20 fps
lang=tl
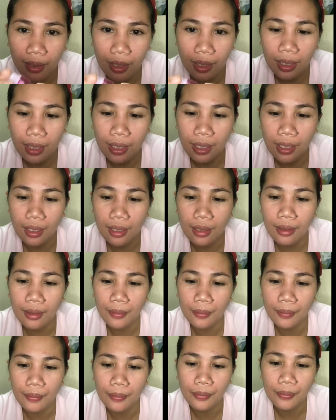And
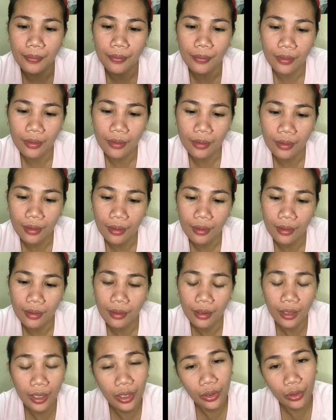
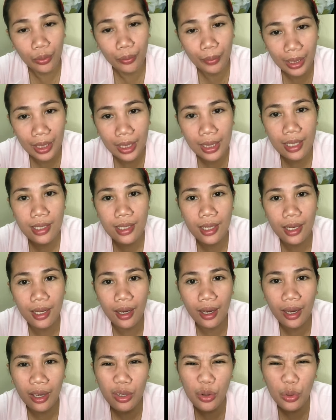ayun, maganda
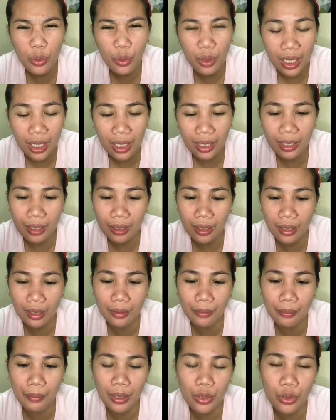silang. Ayoko lang
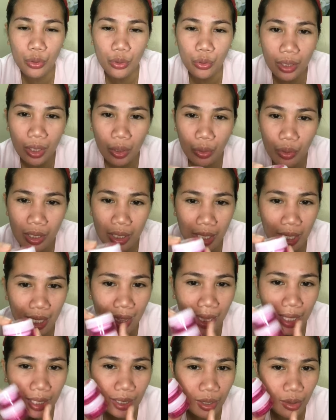ng medyo downside
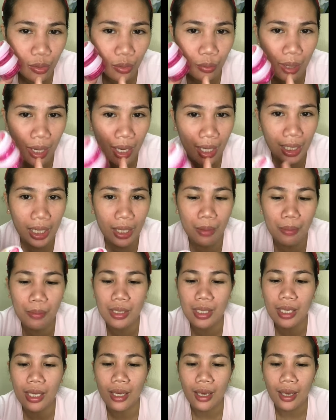lang nitong mga
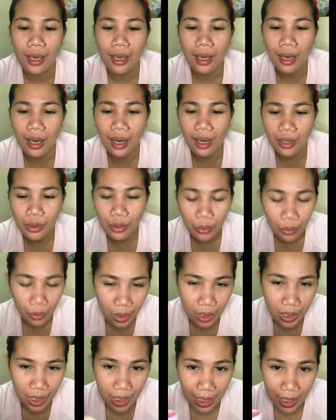creams ayaw
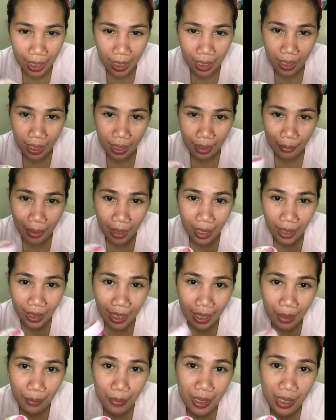kasi ng mga
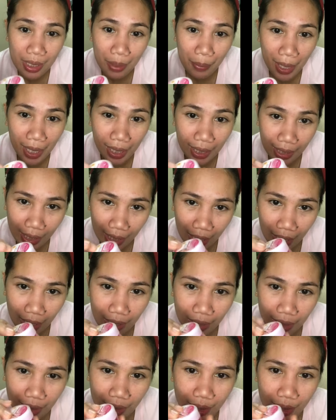creams na malagkit.